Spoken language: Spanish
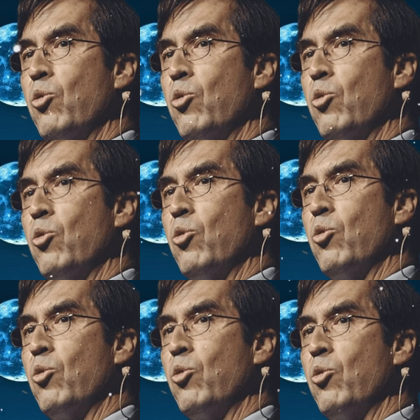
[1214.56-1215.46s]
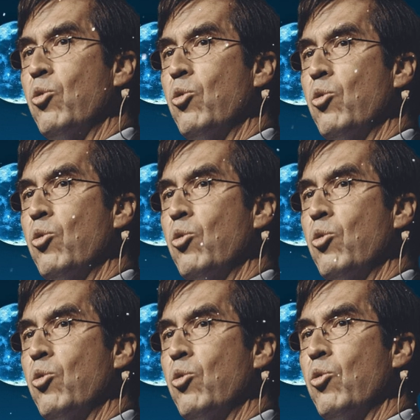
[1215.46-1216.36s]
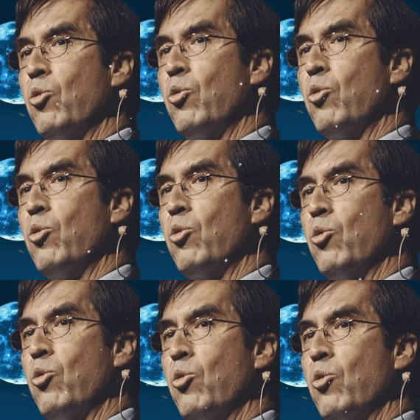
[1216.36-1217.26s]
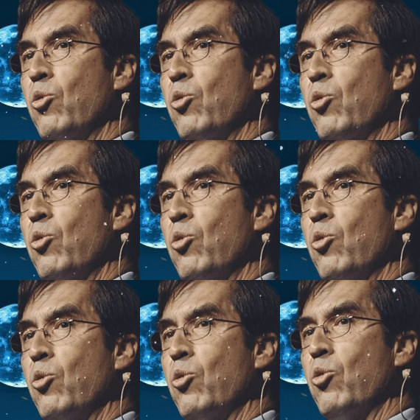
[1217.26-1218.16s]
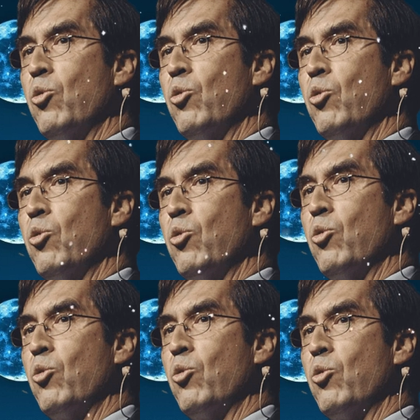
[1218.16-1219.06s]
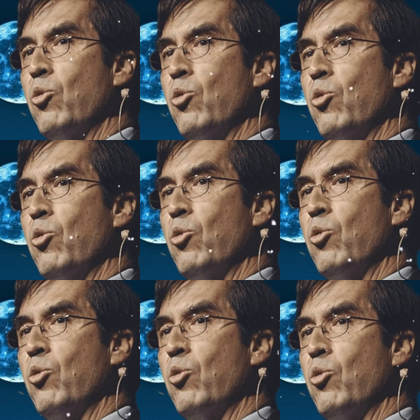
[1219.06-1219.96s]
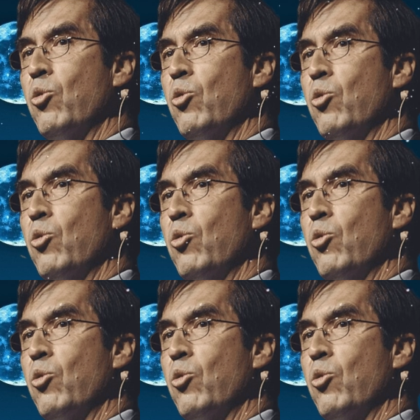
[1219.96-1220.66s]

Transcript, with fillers: Aprender a controlar la mente es, el mejor camino para tener una vida plena, para cuidar también nuestro cuerpo mejor.